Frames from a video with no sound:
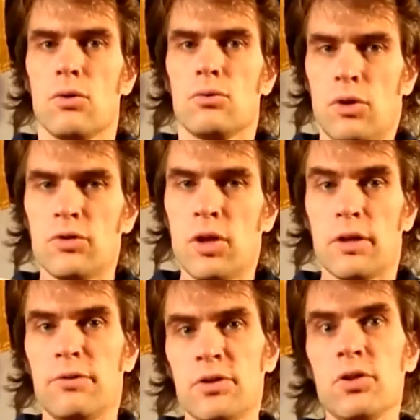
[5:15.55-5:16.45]
Das ist eine
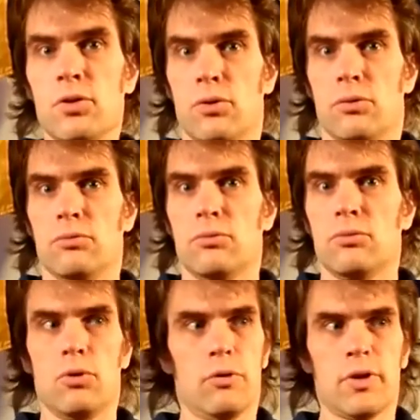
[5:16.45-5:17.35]
Versicherung. So
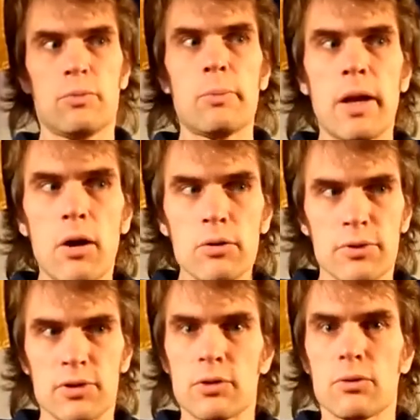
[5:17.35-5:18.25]
läuft das mit meiner
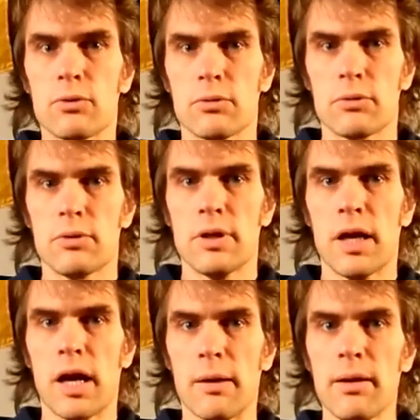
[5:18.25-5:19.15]
Autoversicherung.
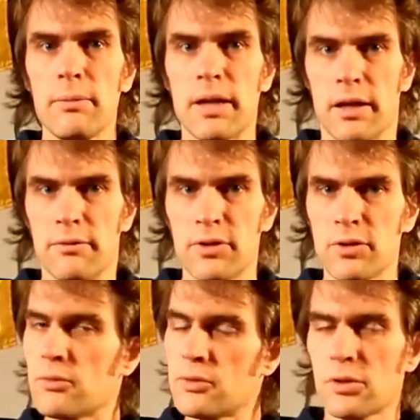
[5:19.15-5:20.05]
Aber bei der
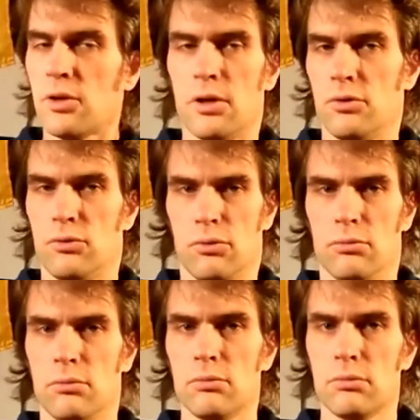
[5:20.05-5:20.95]
Rentenversicherung ist das gar nicht so.
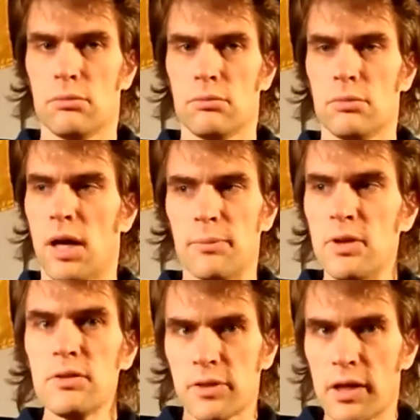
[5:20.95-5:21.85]
Haben die
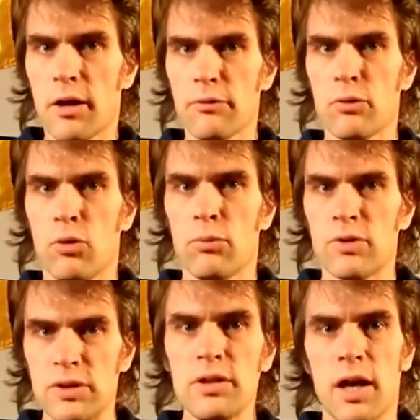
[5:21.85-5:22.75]
das Geld aufgehoben, was
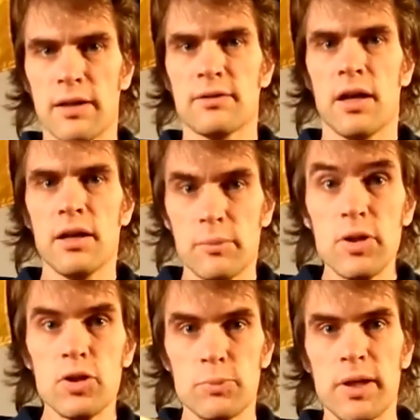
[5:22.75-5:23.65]
ich einzahle, damit
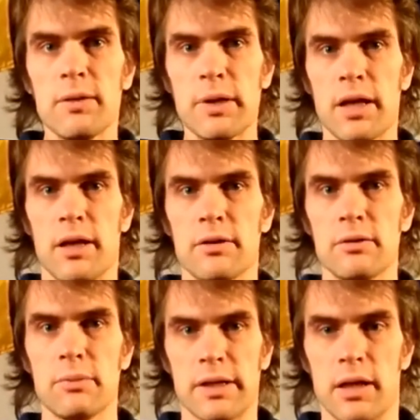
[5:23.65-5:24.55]
ich später bei der Rente
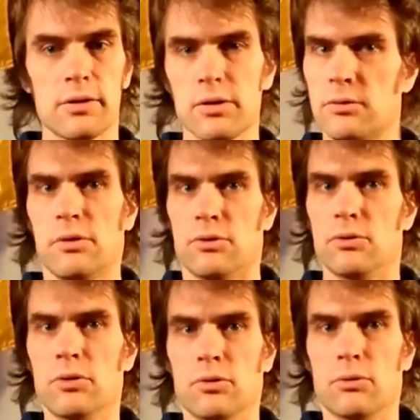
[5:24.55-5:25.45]
mein Geld kriege? Das
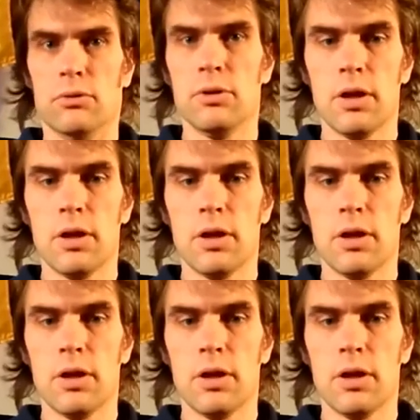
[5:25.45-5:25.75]
ist nicht so.